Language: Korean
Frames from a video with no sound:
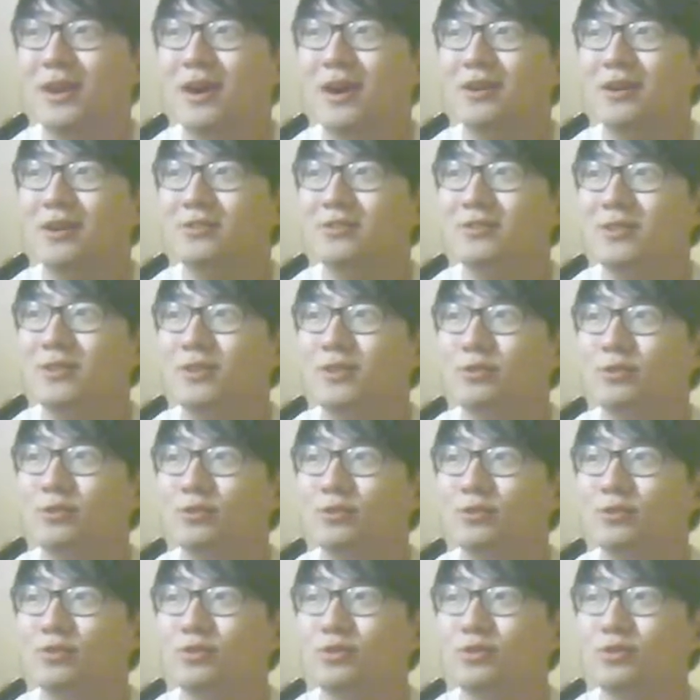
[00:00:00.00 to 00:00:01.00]
악수한다고
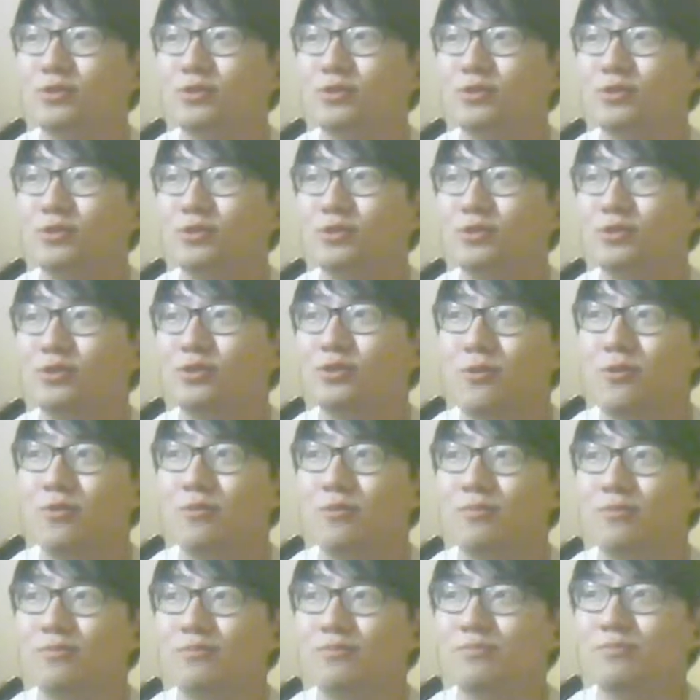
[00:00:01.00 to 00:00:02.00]
손을
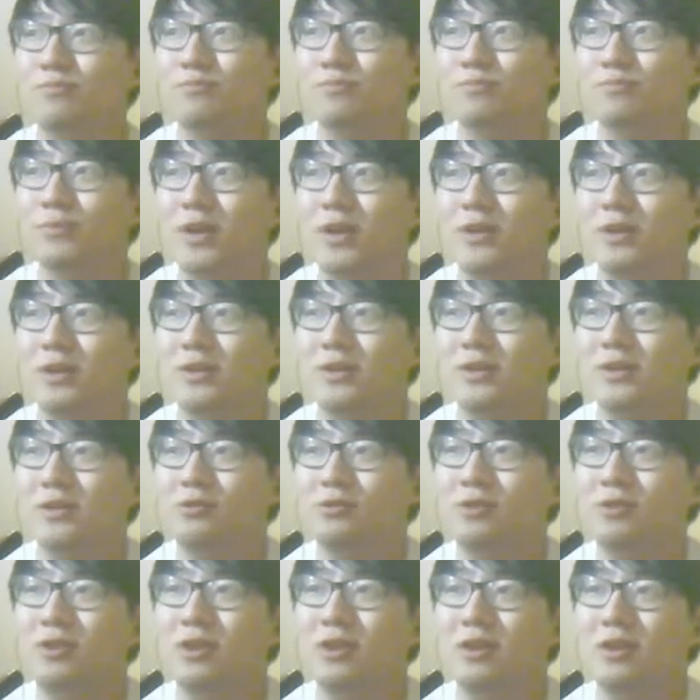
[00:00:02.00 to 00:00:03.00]
잡아봤고
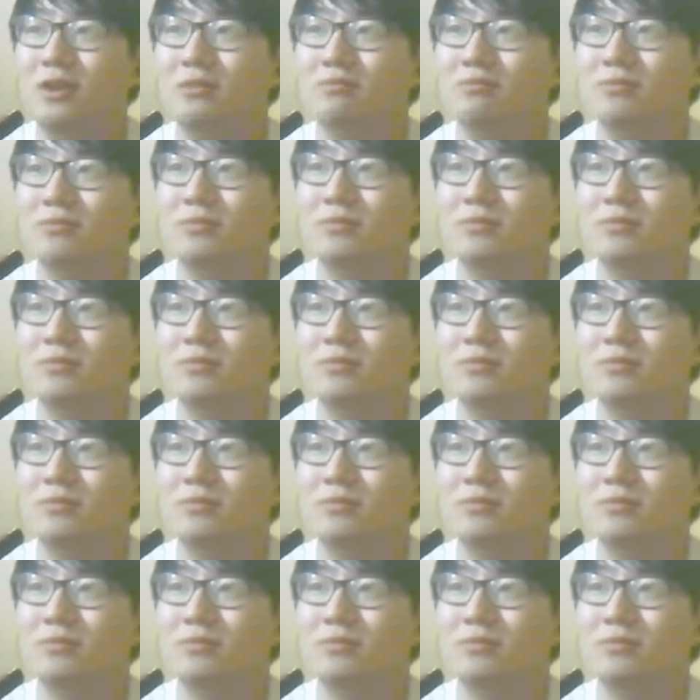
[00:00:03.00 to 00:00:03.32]
되게